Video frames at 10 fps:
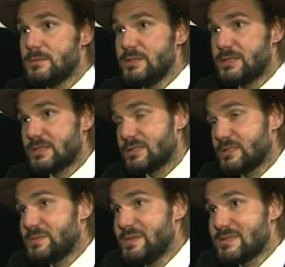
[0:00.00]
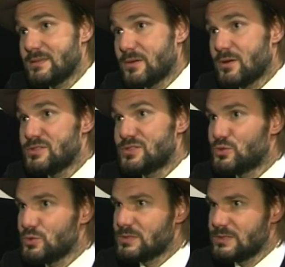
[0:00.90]
i też gdzie jest miejsce do
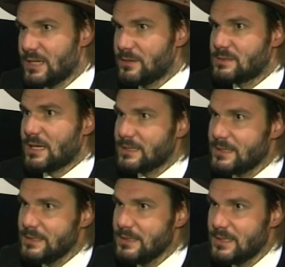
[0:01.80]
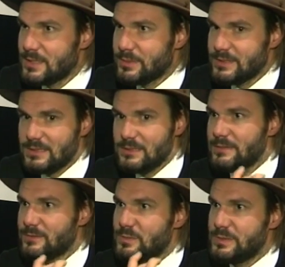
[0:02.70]
konstytucji jako takiej, no bo jednak
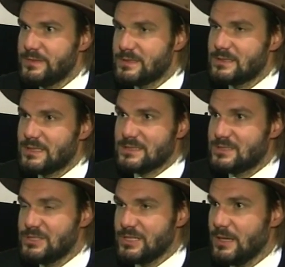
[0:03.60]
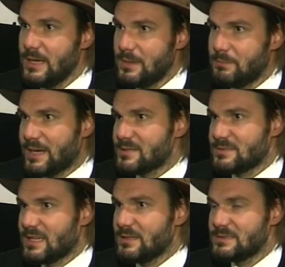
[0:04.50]
niewątpliwie ten tekst dzisiaj bardzo
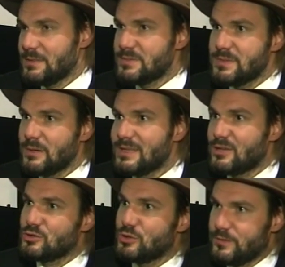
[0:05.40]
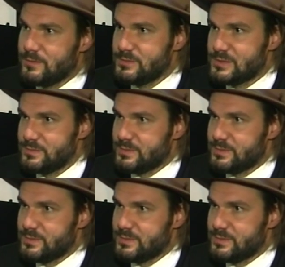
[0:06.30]
tak zabrzmiał narodowo, byśmy